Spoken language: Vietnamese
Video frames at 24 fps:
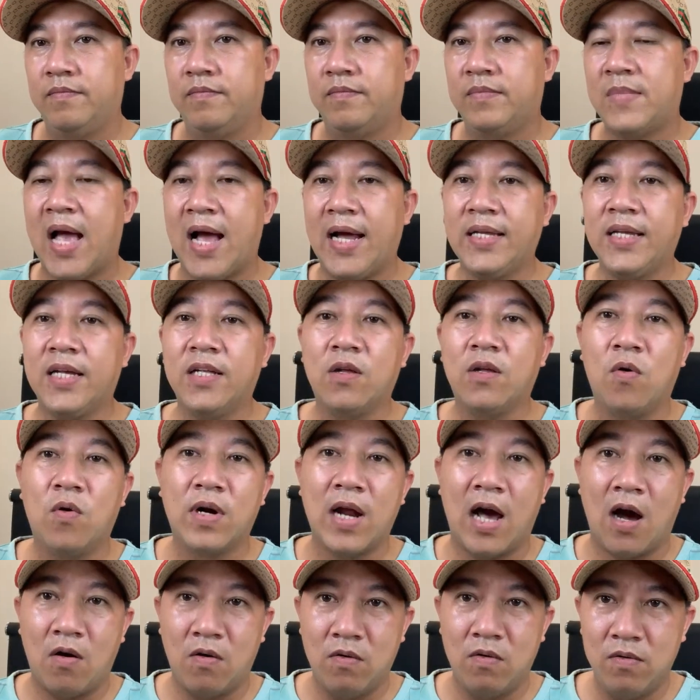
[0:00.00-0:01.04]
Thắng chứ thua
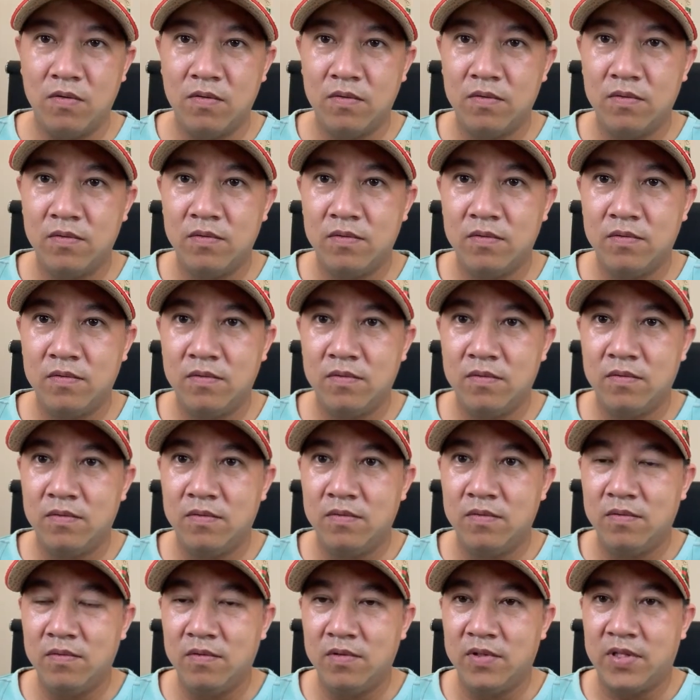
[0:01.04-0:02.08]
đâu,
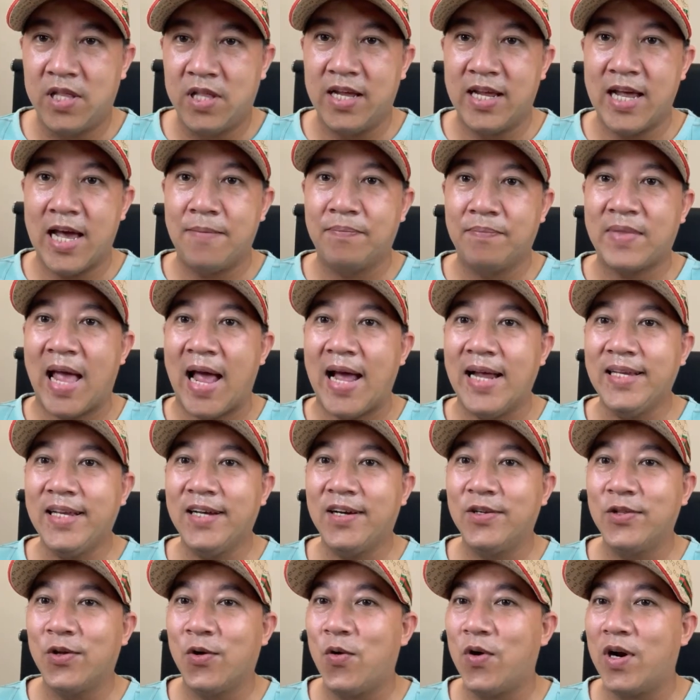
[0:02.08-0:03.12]
Thiền Am thắng chứ
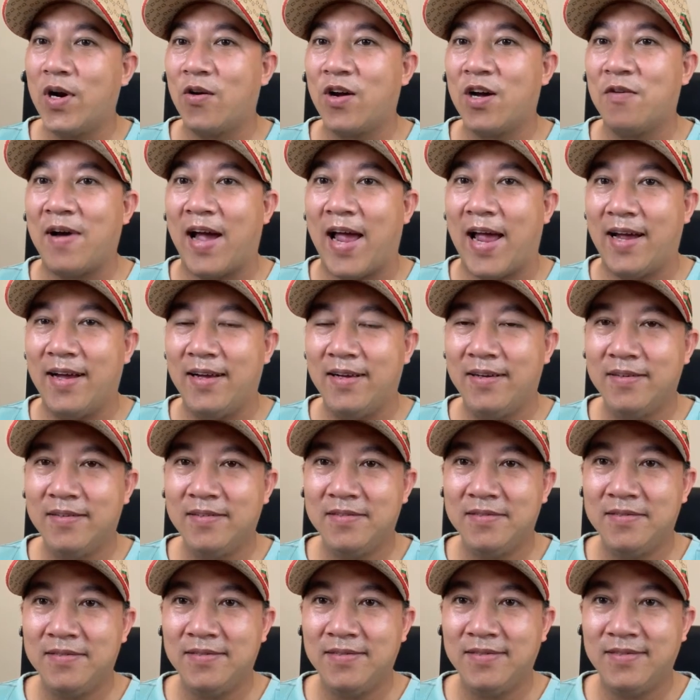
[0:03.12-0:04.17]
có thua đâu các bạn.
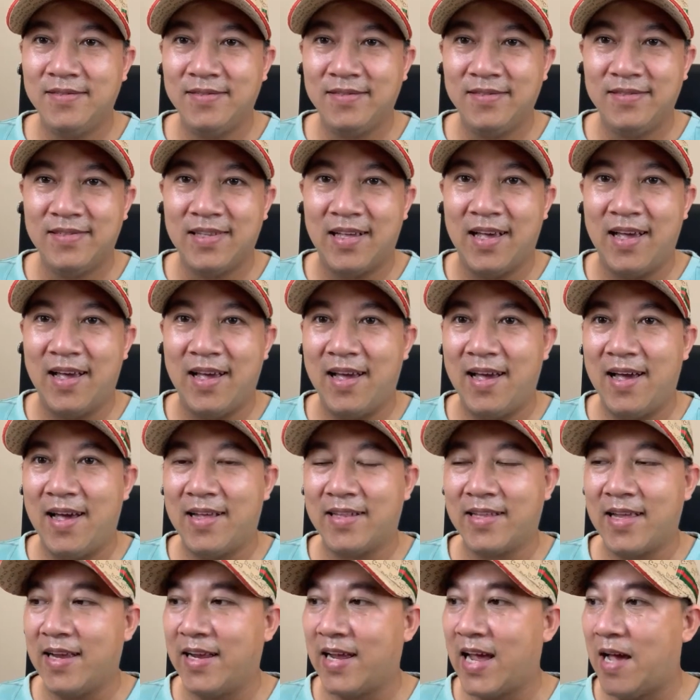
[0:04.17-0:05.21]

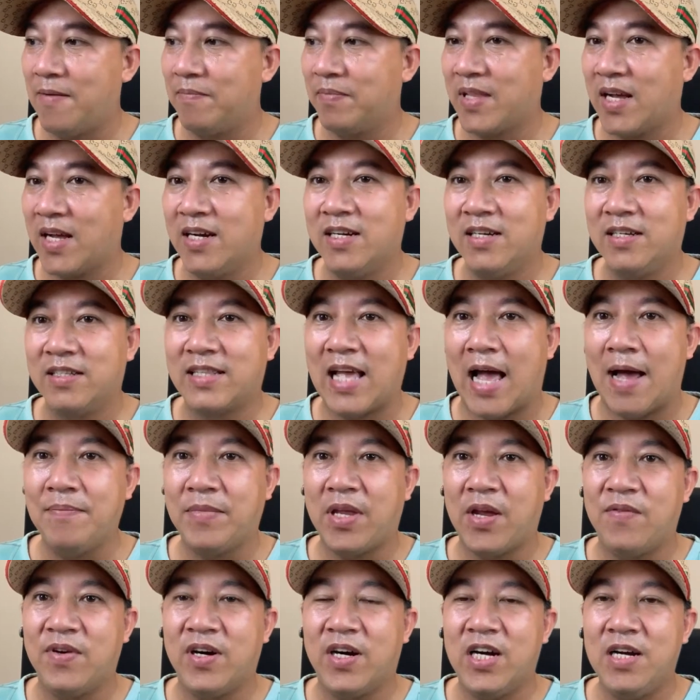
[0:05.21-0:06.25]
Thiền Am từ 8,5
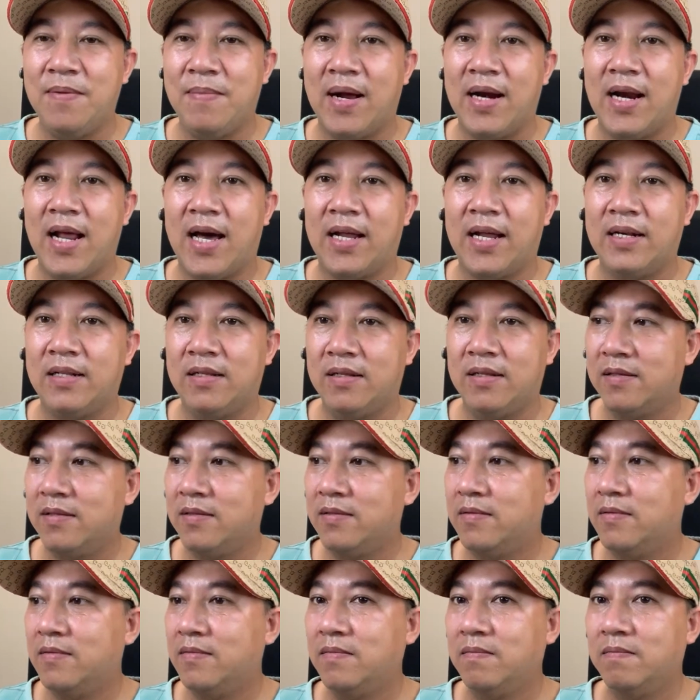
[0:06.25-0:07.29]
triệu mà lên
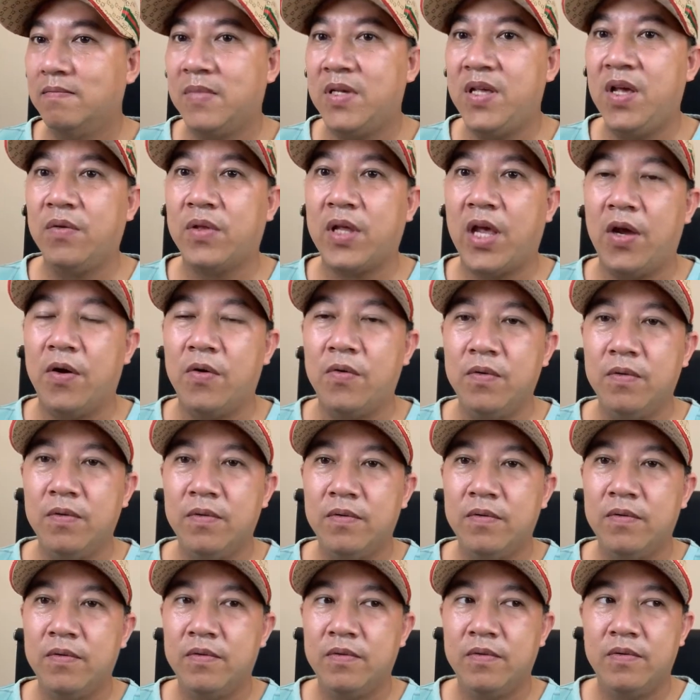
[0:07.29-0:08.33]
bao nhiêu triệu,
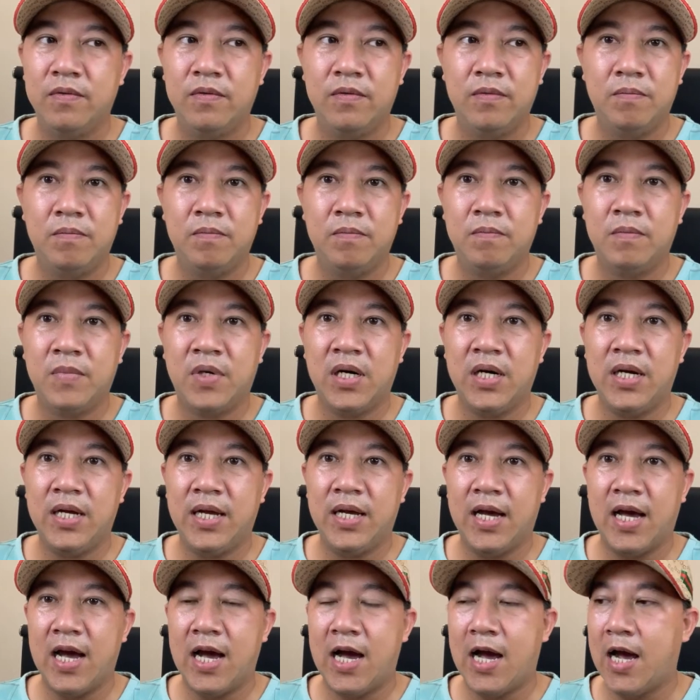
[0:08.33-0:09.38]

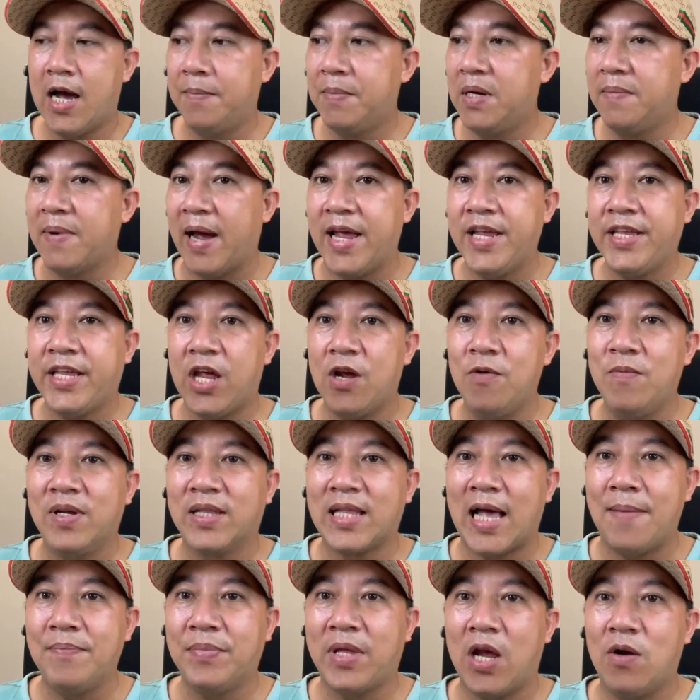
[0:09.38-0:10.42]
17 triệu,
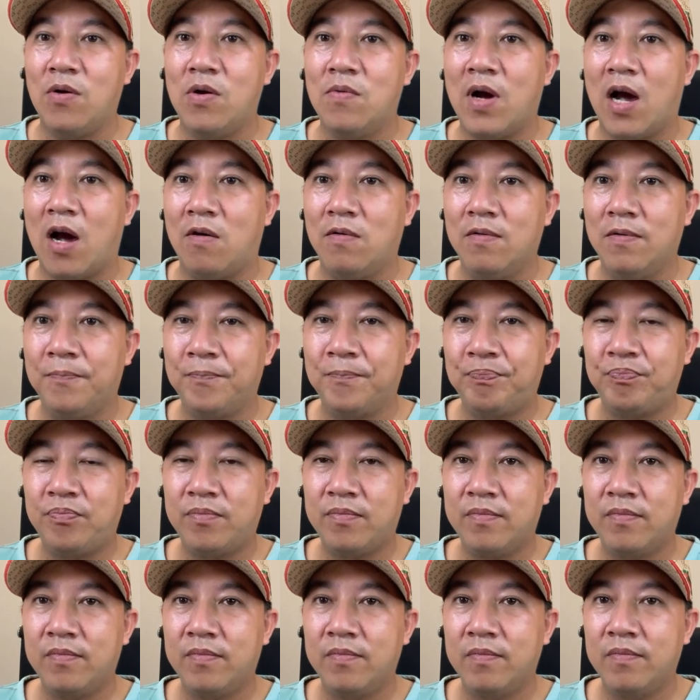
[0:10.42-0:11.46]
18 triệu đúng không?
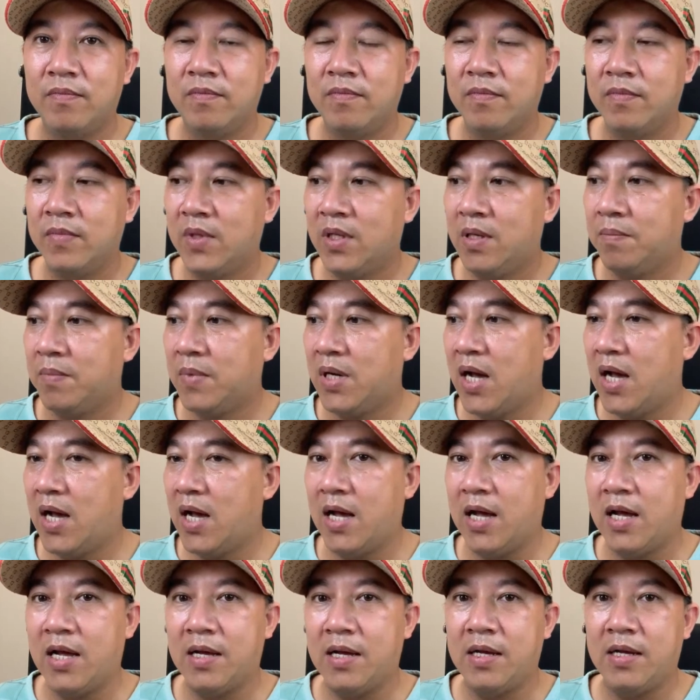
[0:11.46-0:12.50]

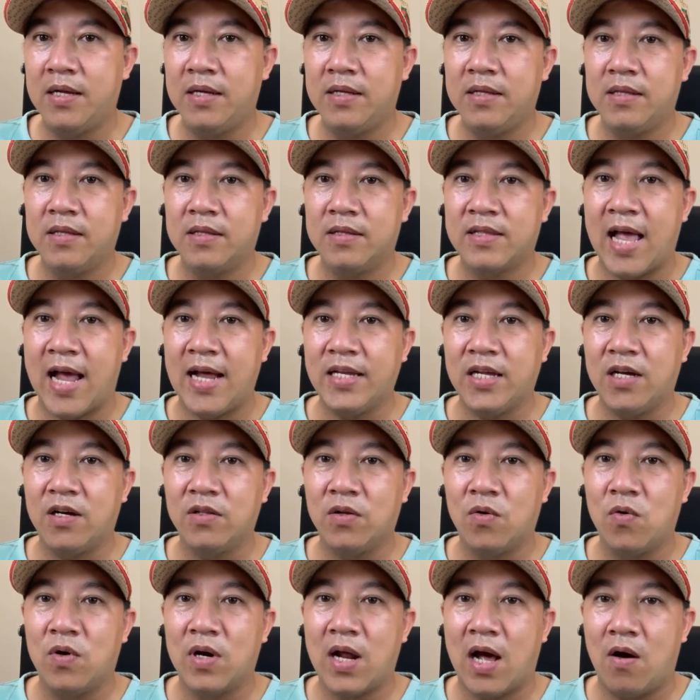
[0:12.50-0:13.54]
Mà thắng chứ có
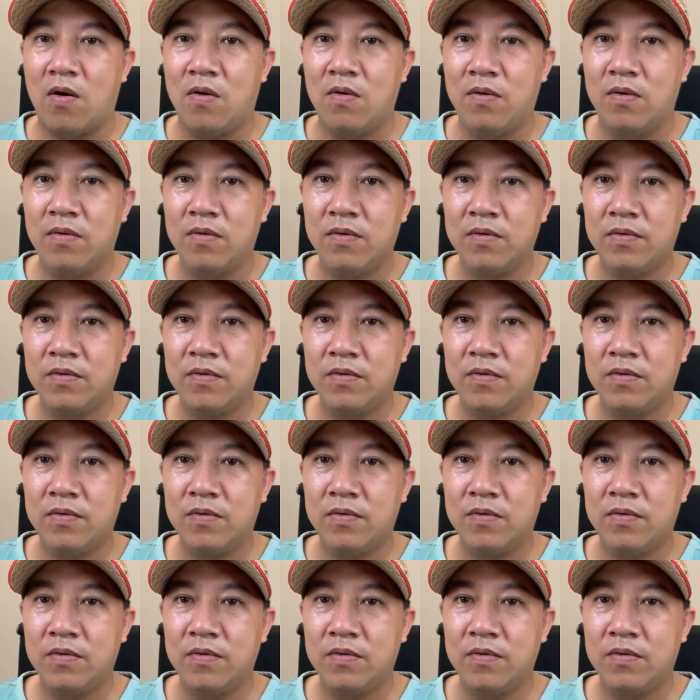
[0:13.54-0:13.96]
thua đâu.